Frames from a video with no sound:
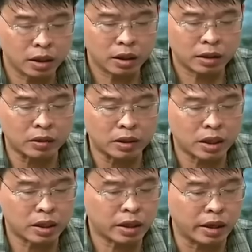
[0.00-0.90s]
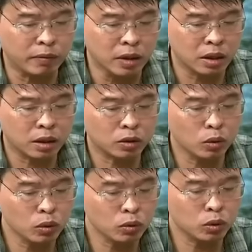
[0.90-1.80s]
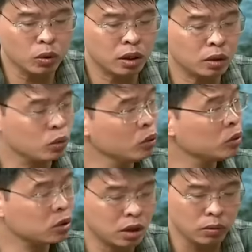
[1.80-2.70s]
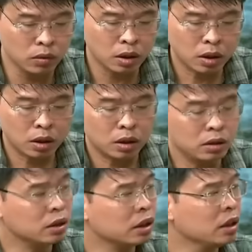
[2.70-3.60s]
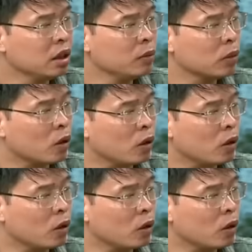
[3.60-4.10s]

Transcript: tạo ra các cái hẻm mực thung lũng suối thung lũng sông những cái nơi mà có